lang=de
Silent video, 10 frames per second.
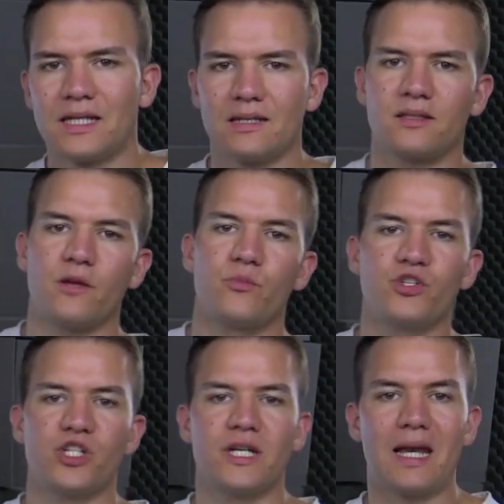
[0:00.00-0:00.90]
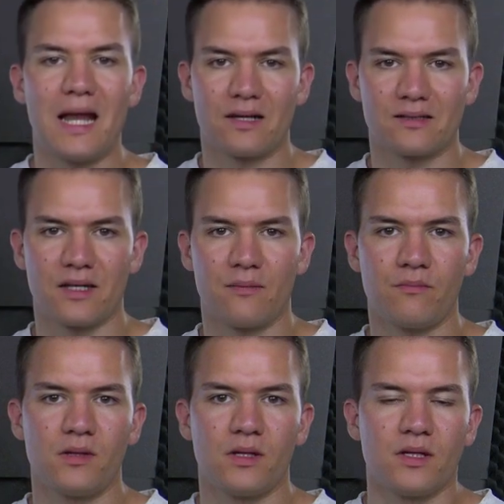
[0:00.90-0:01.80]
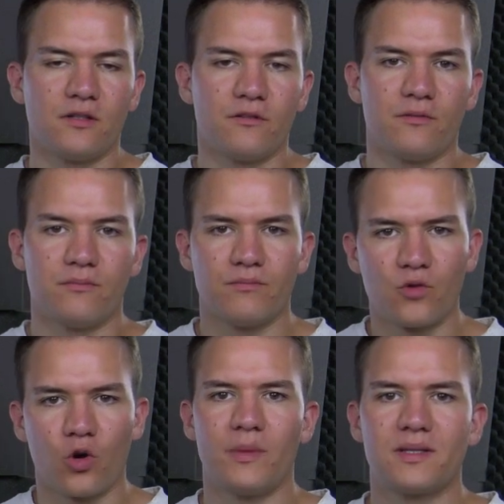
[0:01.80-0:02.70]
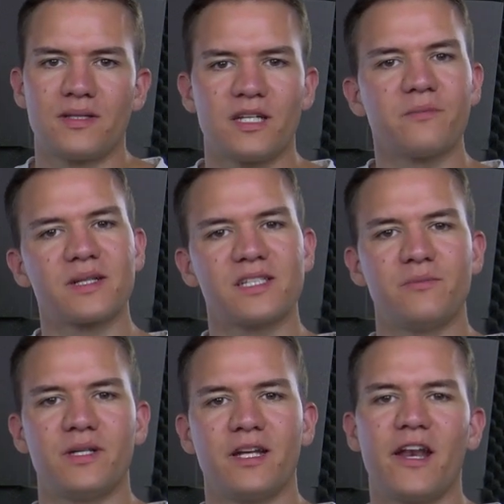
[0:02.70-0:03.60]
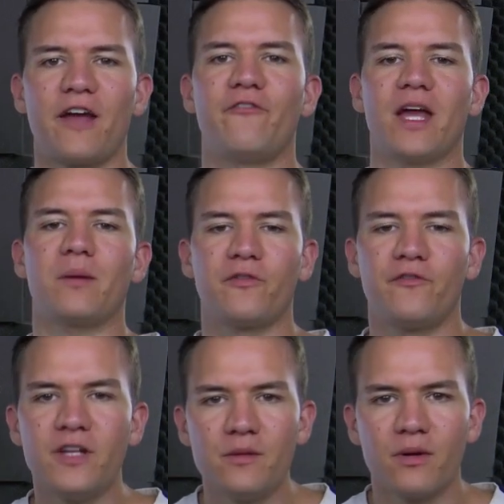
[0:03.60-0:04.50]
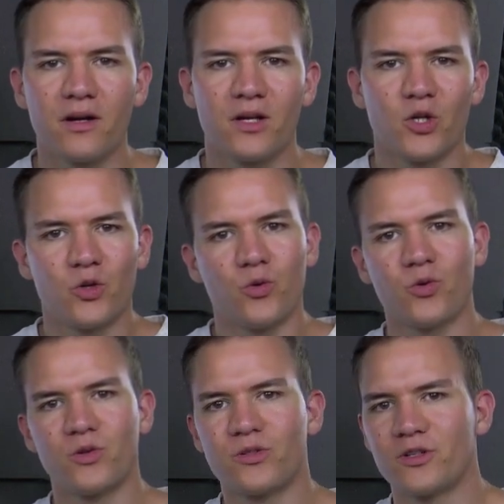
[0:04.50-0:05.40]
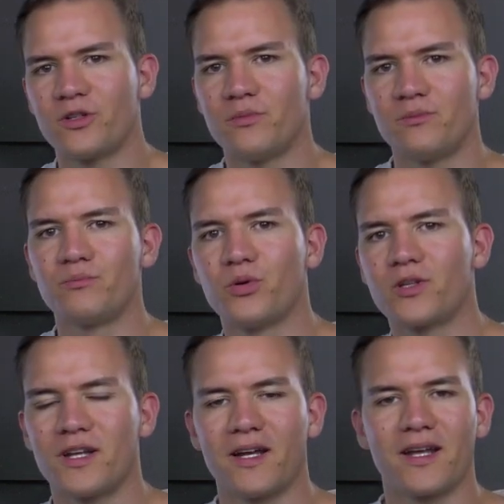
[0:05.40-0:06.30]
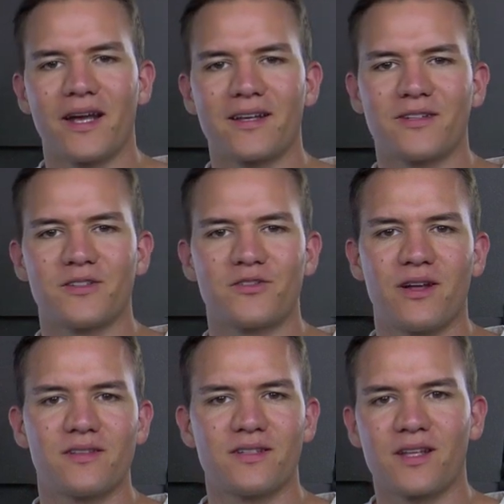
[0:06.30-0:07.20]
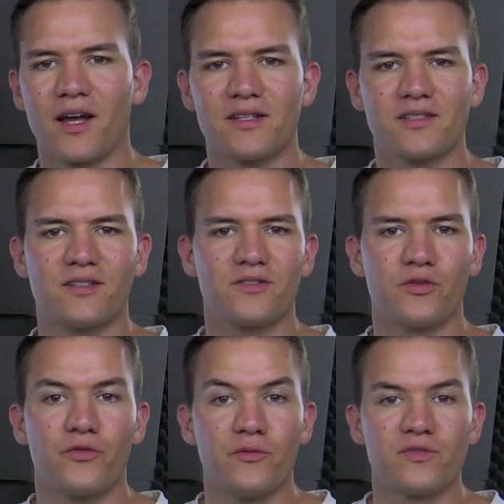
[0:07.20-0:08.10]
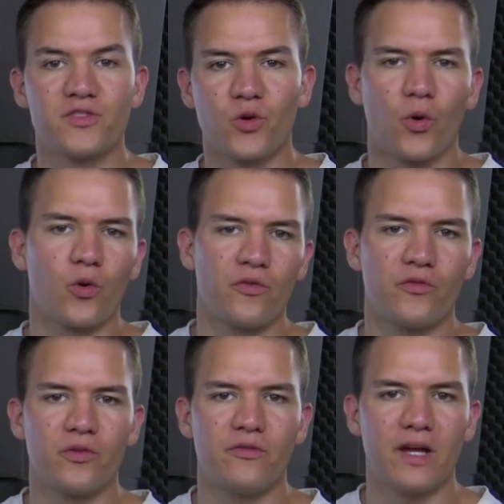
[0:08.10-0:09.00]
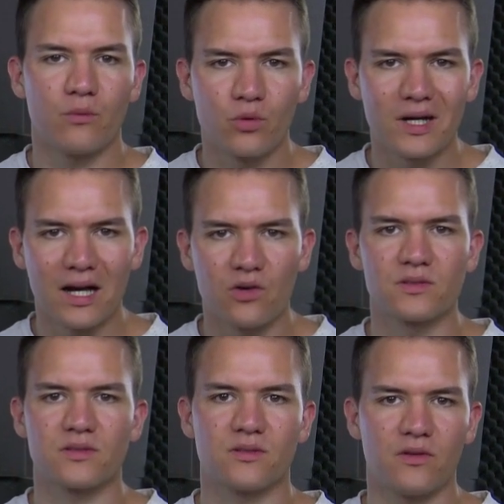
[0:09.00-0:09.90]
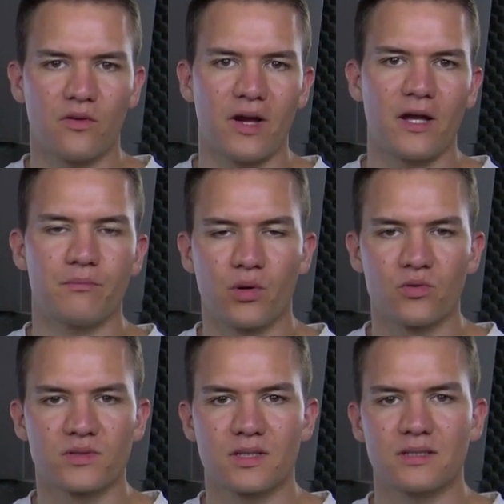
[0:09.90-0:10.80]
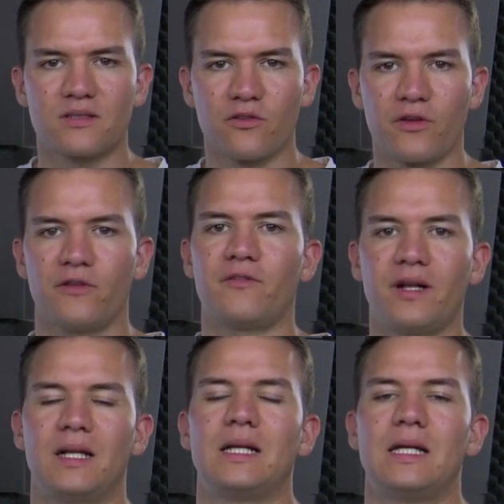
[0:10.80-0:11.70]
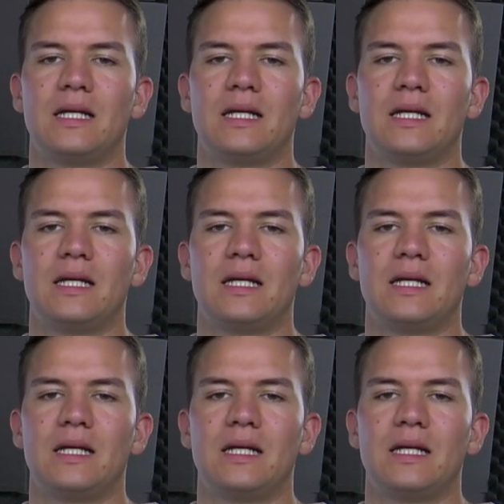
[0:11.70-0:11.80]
teste dein Budget langsam, Komm jetzt nicht im Prinzip in den Werbefieber und äh, butte da direkt 20, 30, 50 Euro für Werbung raus auf einen Post. Das ist auf jeden Fall,